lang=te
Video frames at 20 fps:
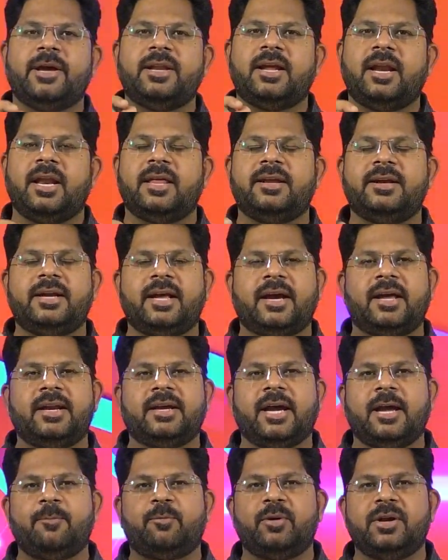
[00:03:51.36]
పైన లేదంటే
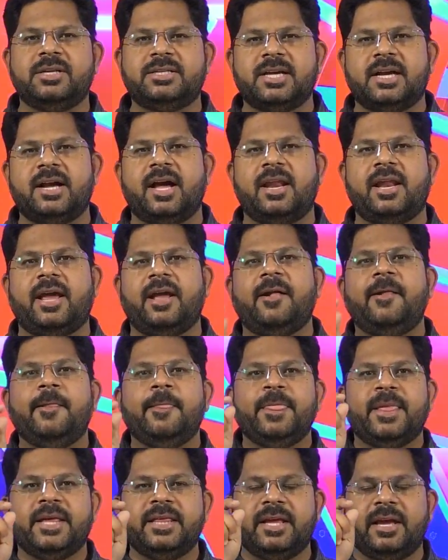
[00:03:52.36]
కనుక ఇప్పుడు నిజంగానే
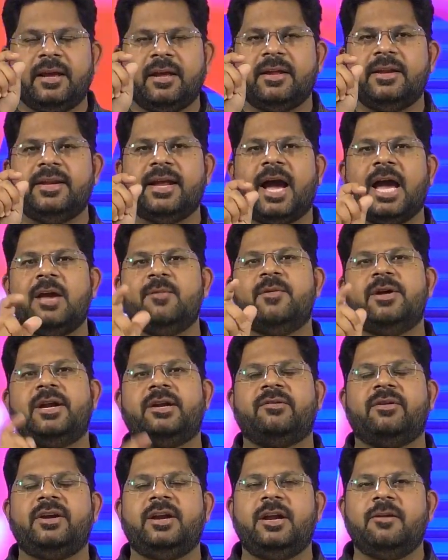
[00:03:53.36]
ఇది
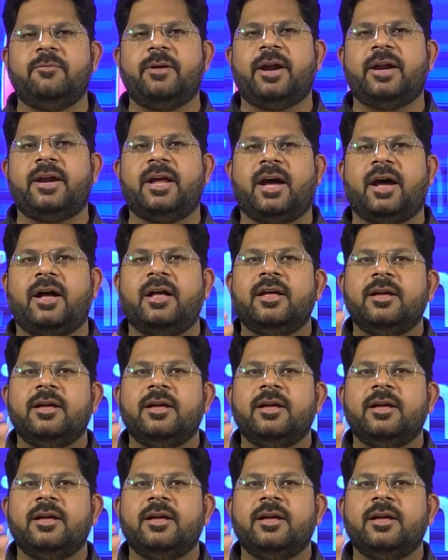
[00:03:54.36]
న్యాయమైనటువంటి డిమాండా